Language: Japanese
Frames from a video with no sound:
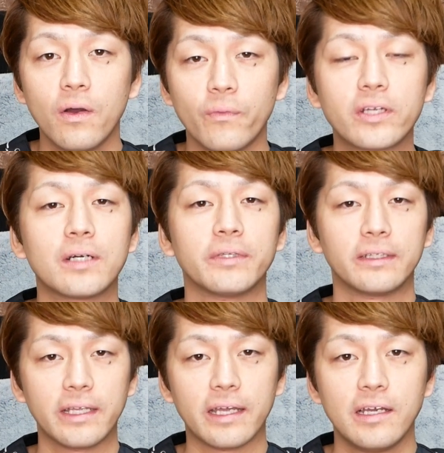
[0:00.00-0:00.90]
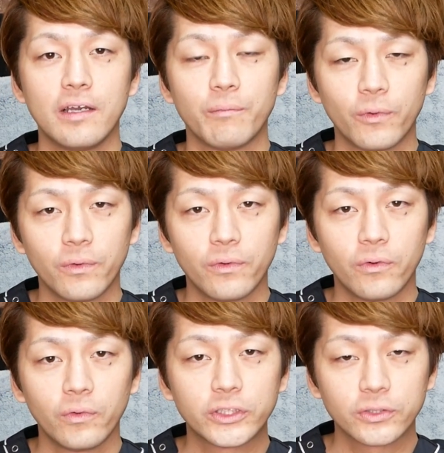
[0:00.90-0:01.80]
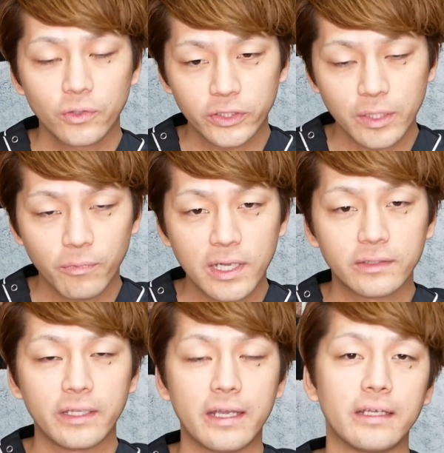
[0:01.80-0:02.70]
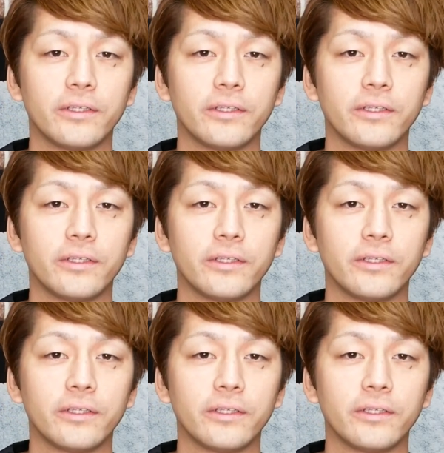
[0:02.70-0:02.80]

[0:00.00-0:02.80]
ウェルカムなんでもう一度来てもらって